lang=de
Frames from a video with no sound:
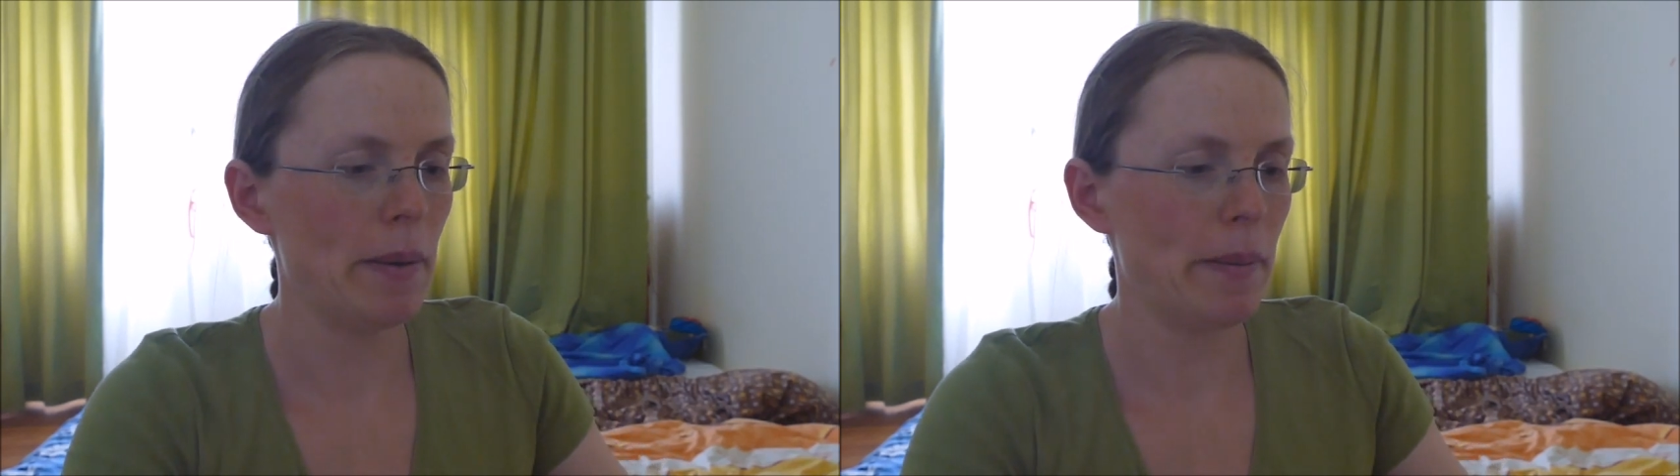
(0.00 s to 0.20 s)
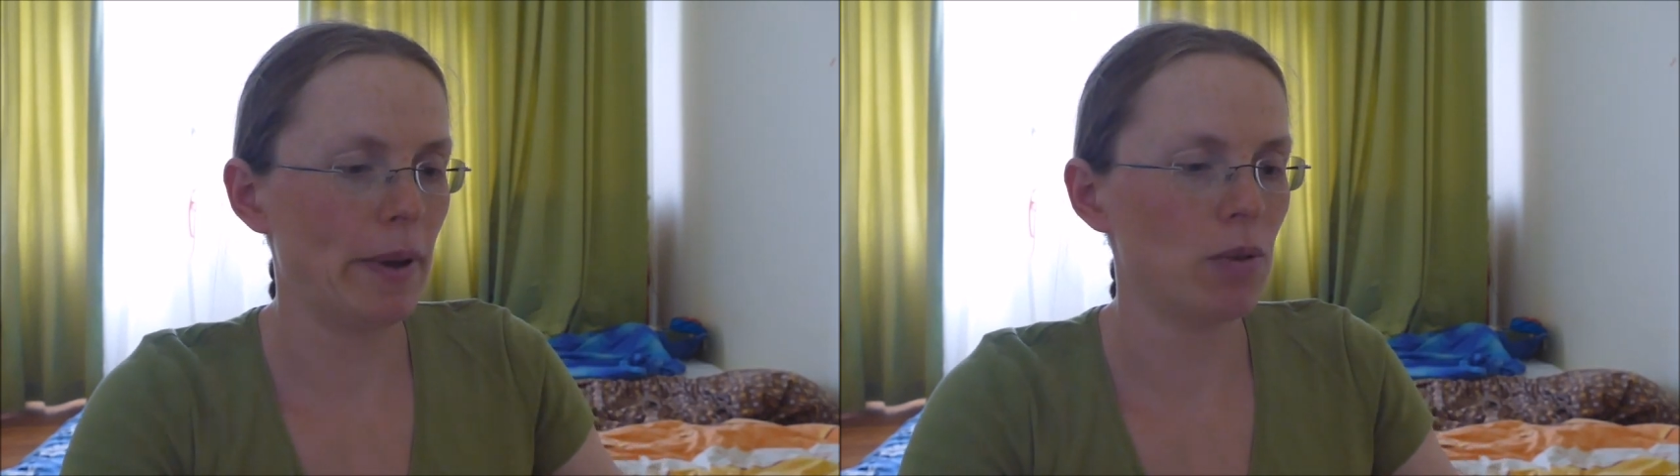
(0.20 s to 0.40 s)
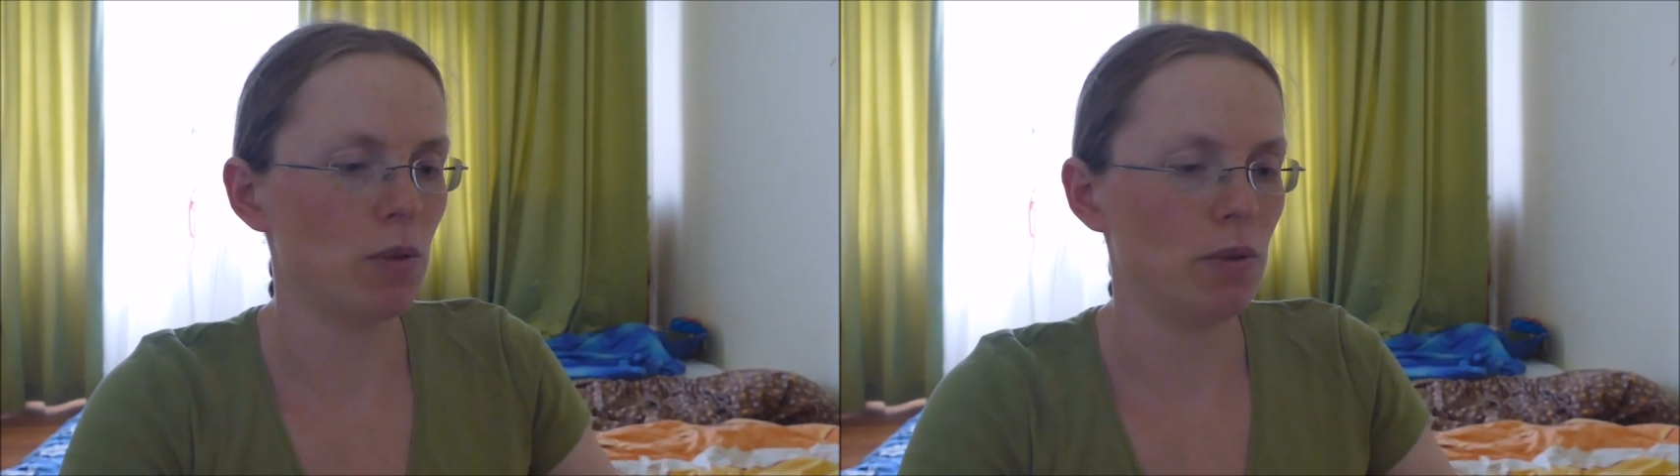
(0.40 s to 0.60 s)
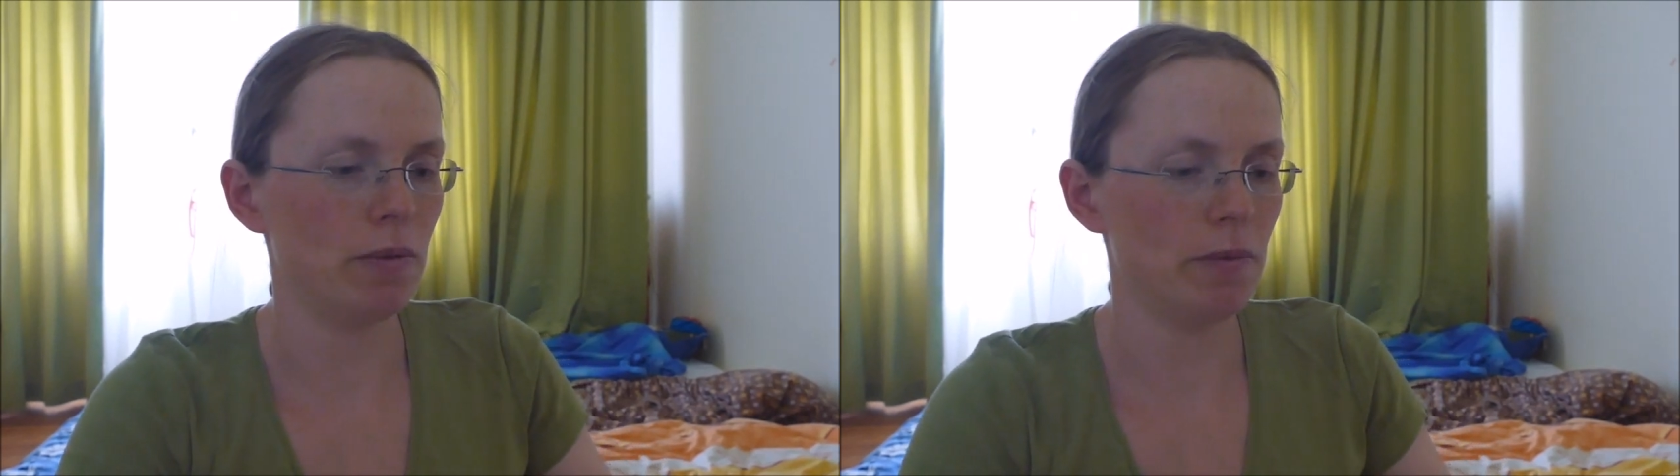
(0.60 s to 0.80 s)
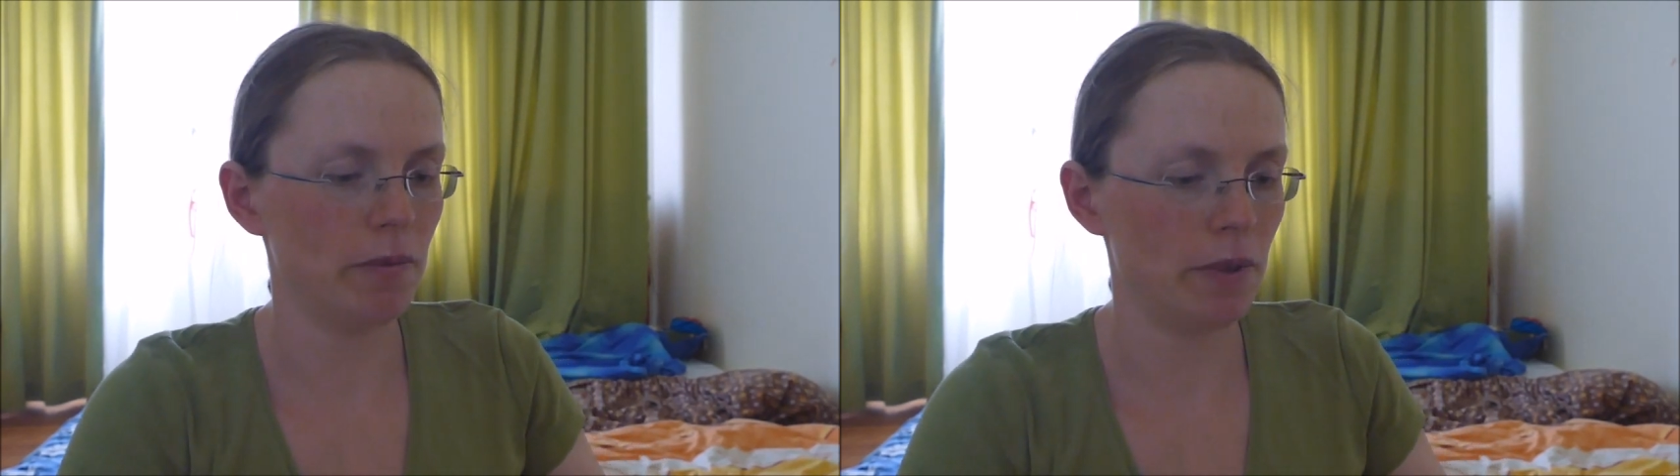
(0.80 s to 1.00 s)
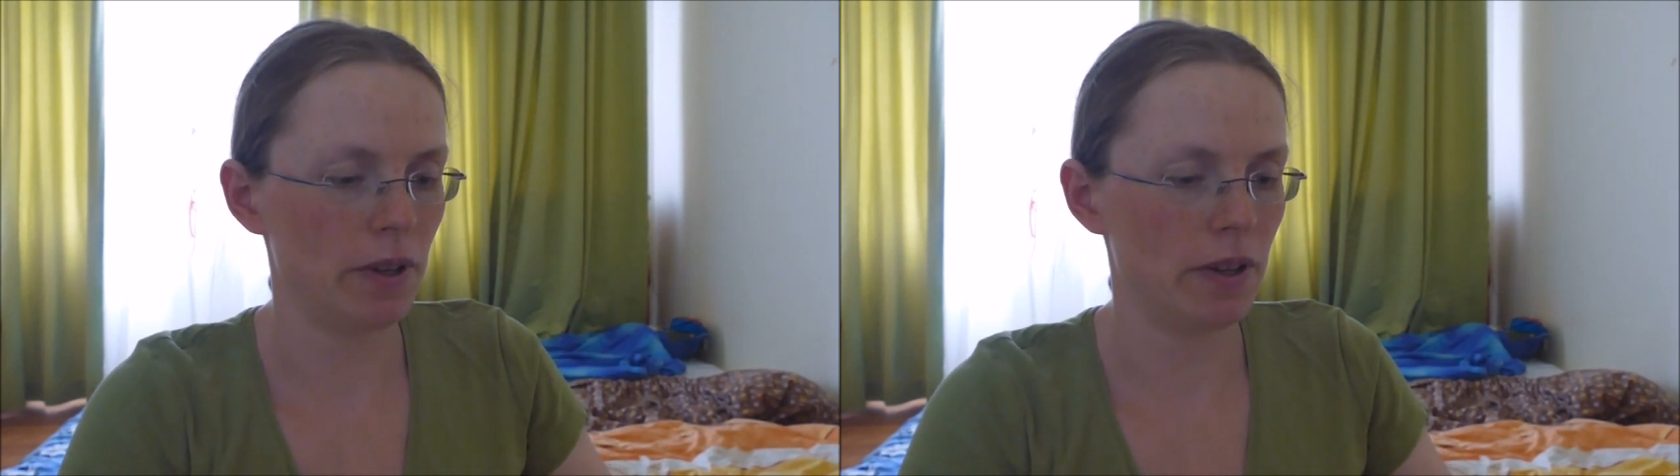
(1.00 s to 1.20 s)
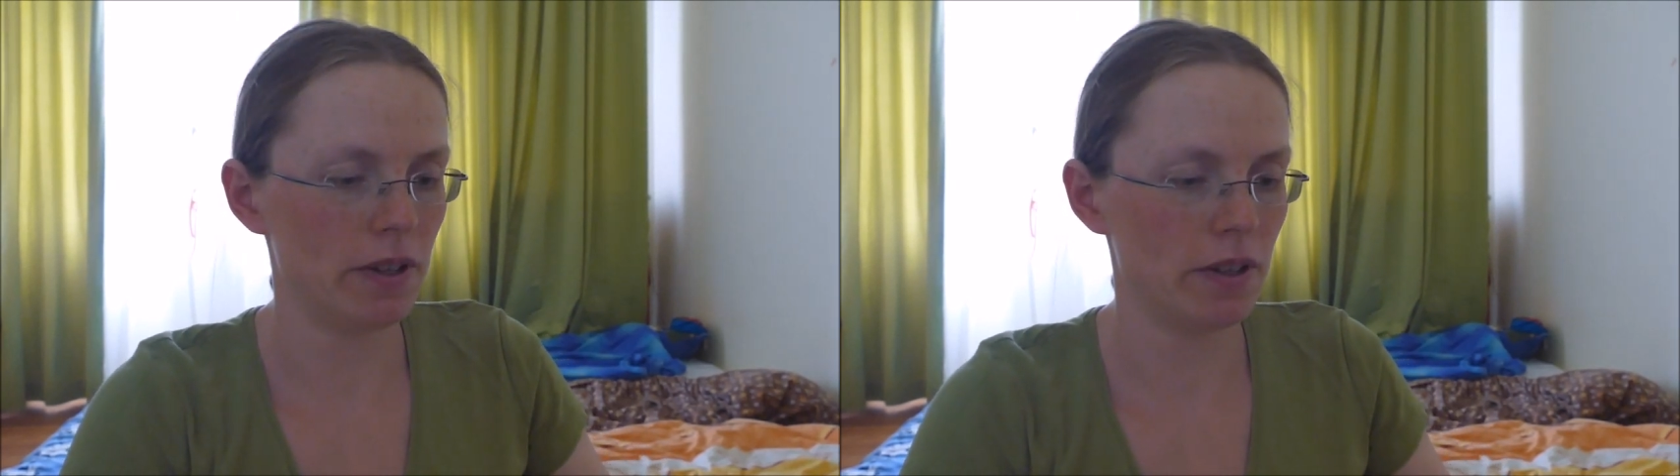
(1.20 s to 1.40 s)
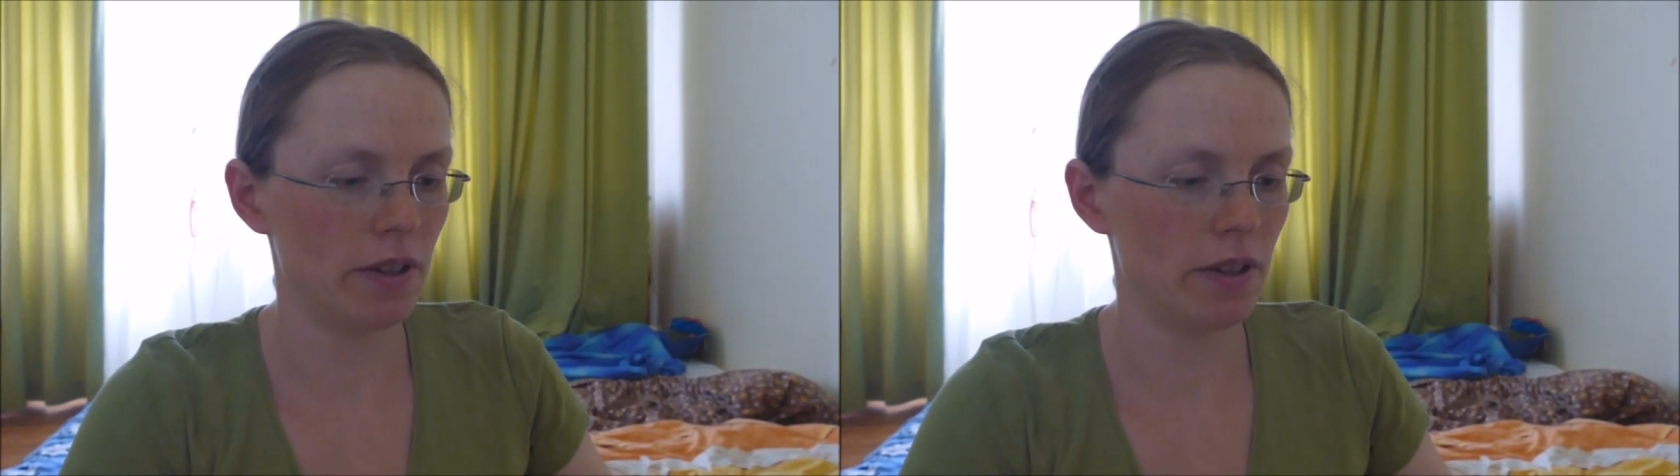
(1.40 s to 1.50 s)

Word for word: Mal gucken, wie das